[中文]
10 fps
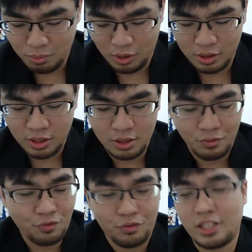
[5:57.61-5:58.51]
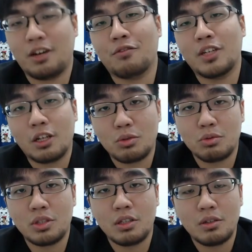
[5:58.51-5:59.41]
表现的非常非常
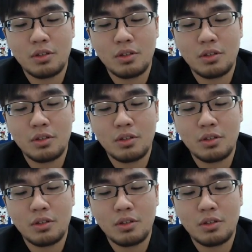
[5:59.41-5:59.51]
出色，